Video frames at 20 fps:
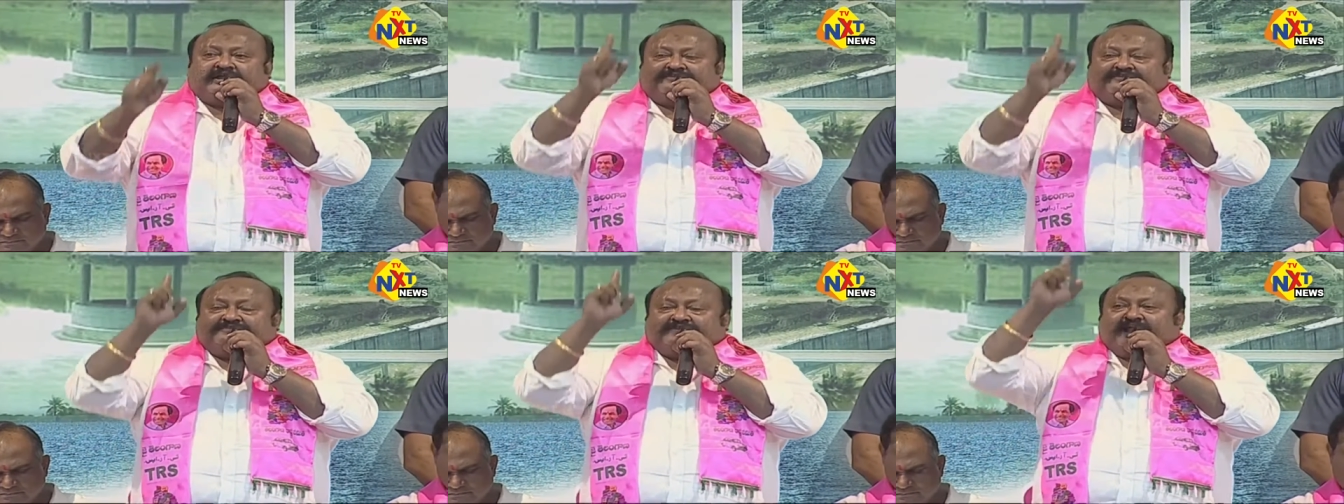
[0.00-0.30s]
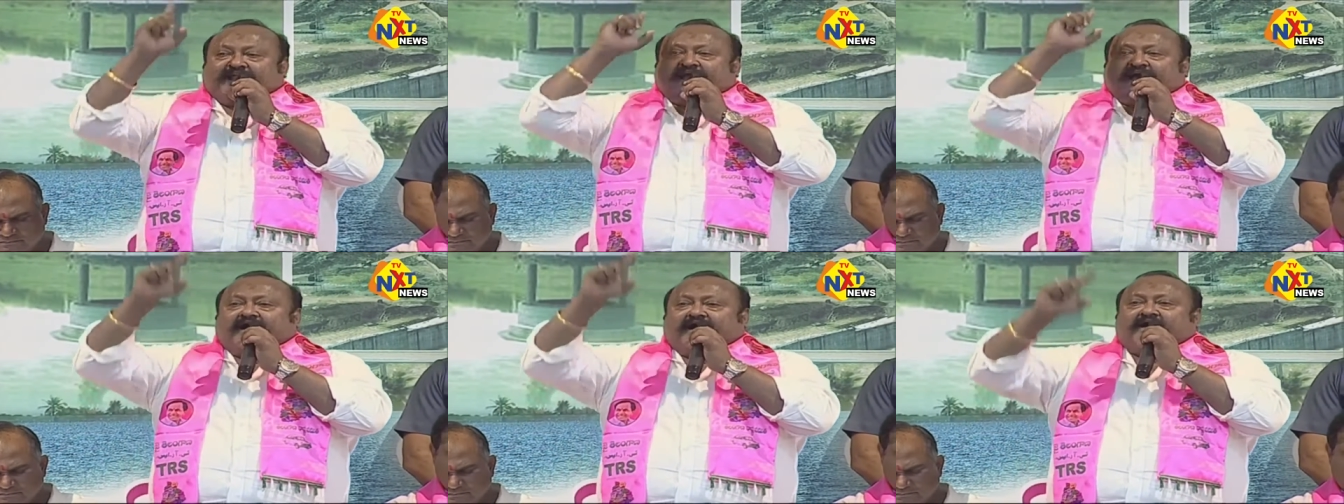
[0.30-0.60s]

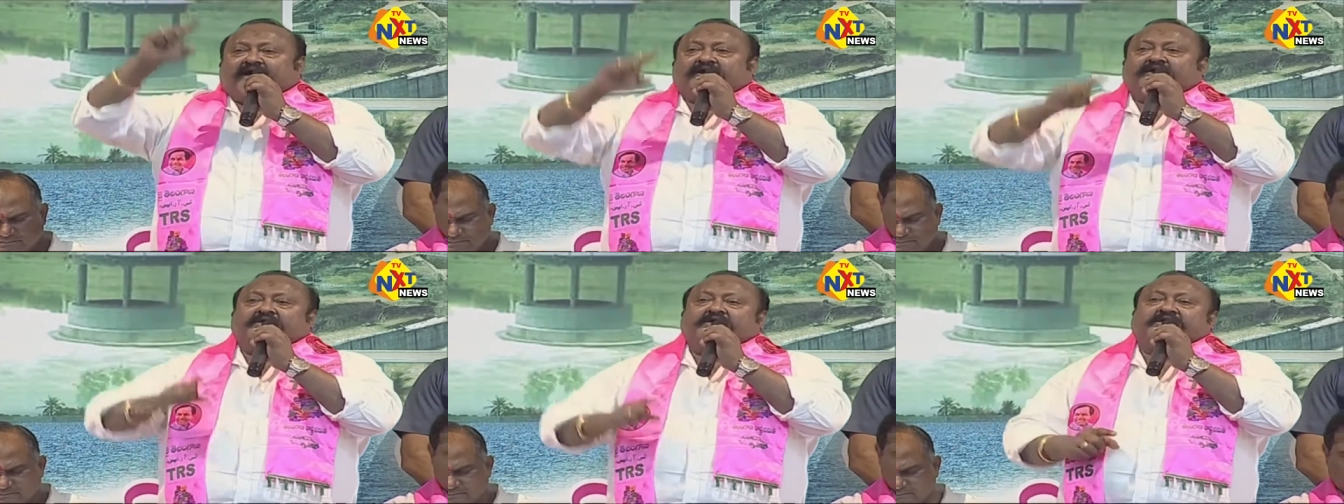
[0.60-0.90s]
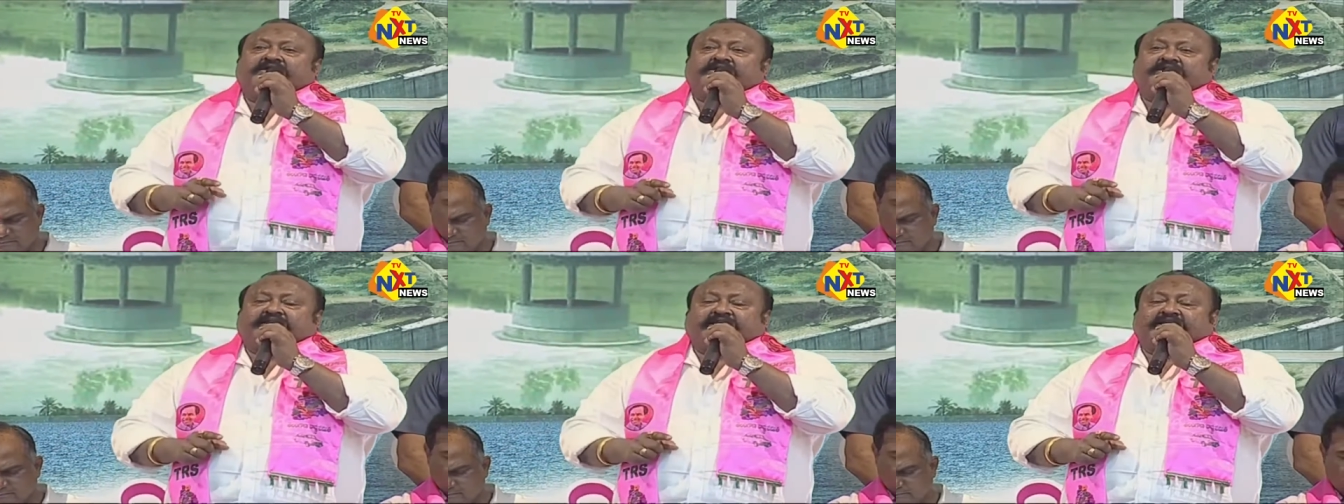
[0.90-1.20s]
డెఫినెట్గా
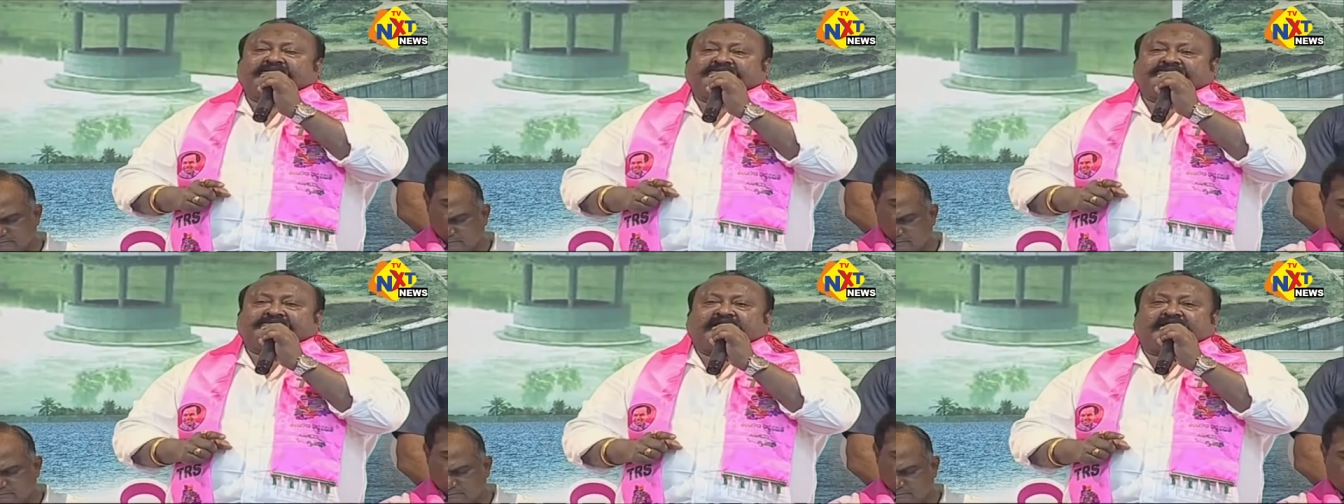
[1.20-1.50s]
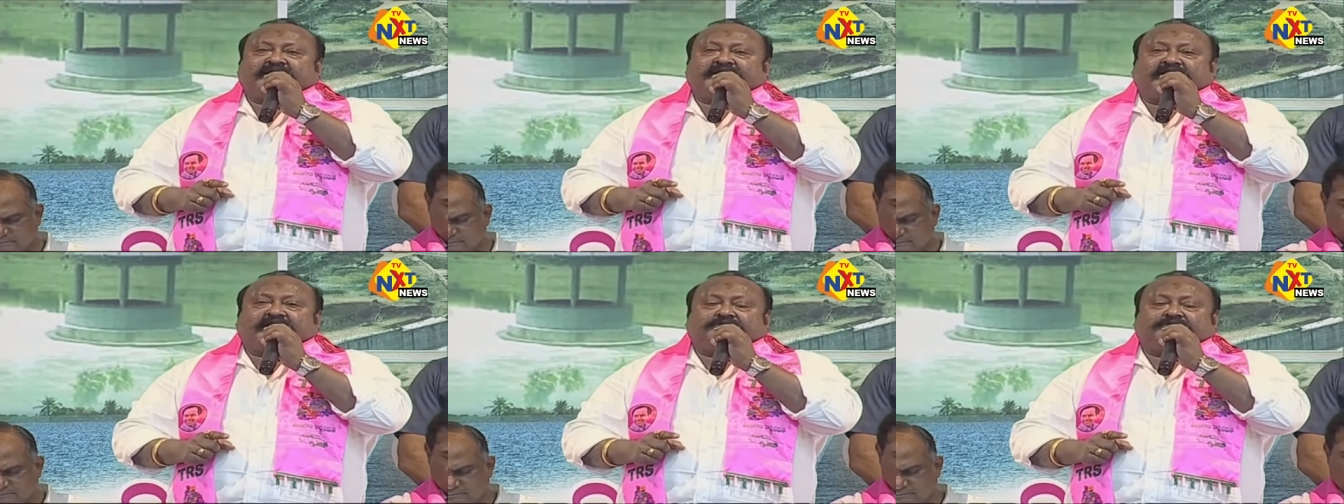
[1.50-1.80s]

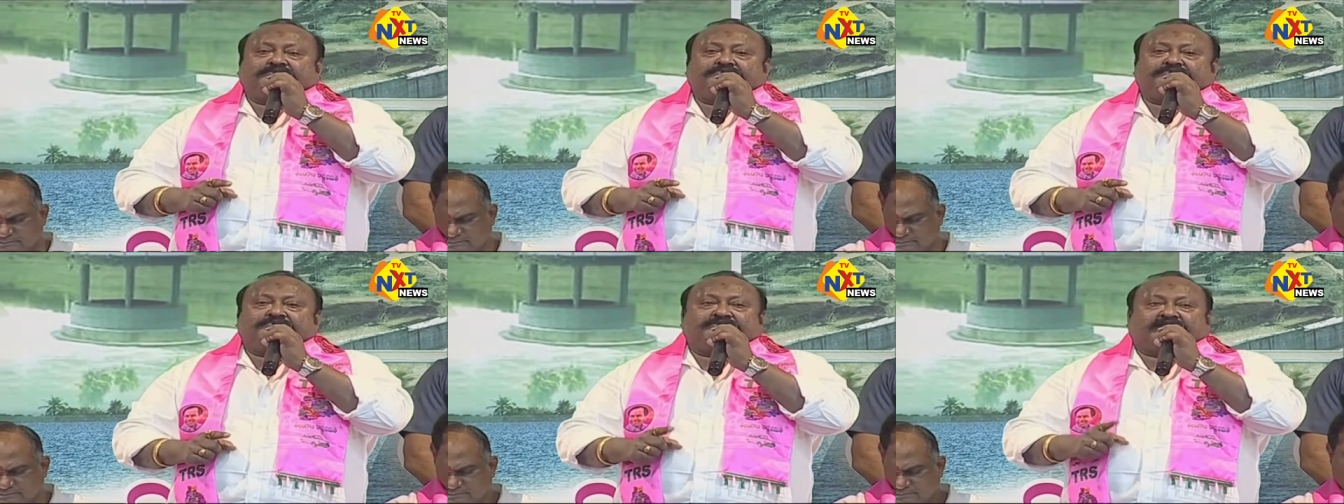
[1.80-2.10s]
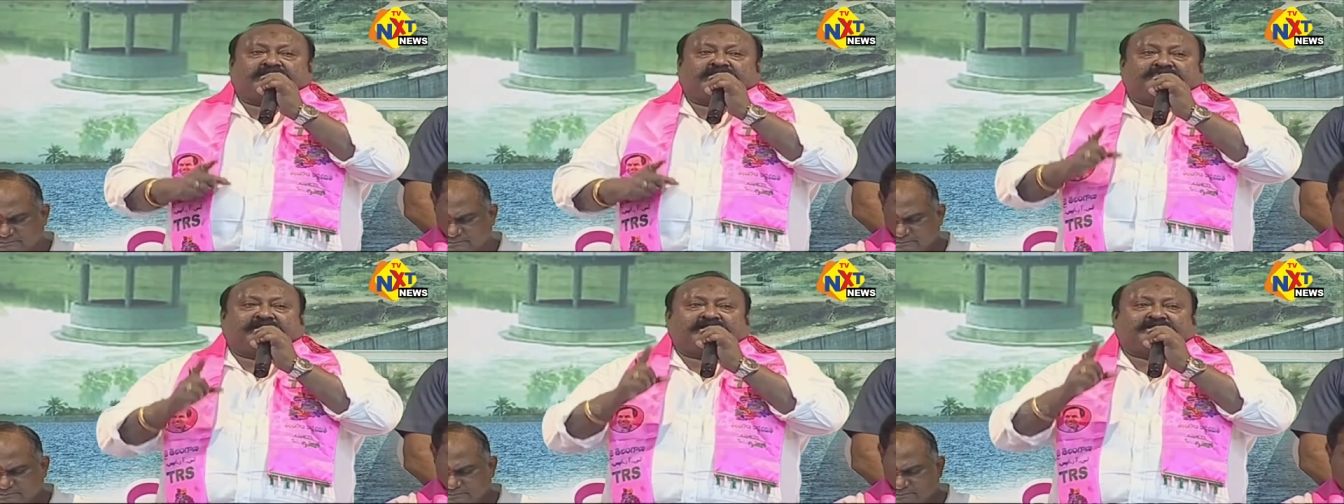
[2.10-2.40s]
కేసీఆర్ గారు
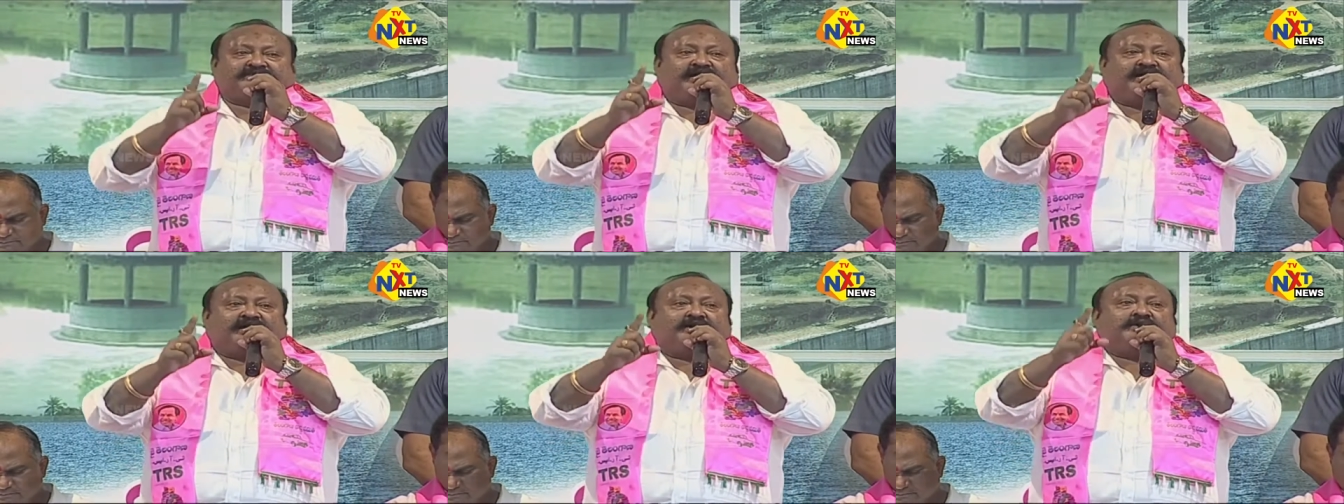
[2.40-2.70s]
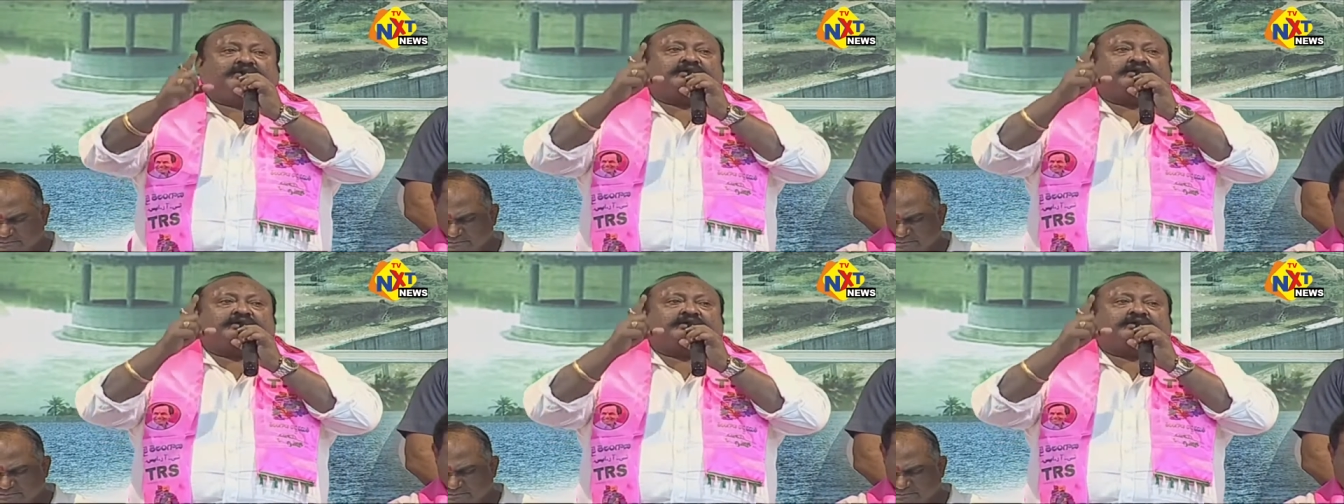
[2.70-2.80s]
తర్వాత